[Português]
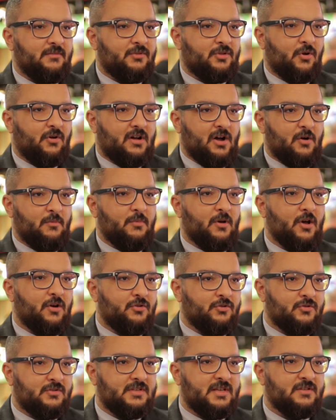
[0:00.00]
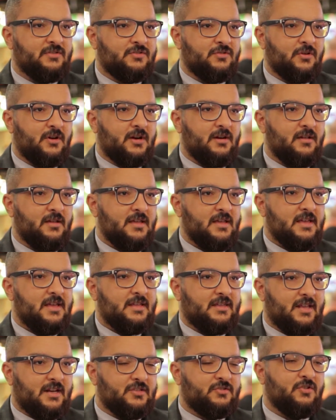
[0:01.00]
trocar o bloco do sensor
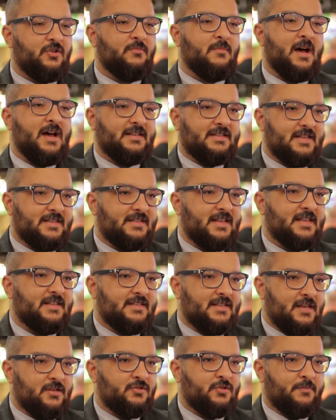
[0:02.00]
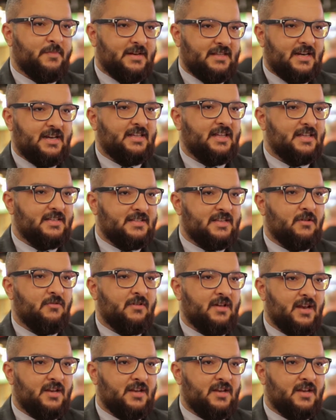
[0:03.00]
e transformar a C700 Super 35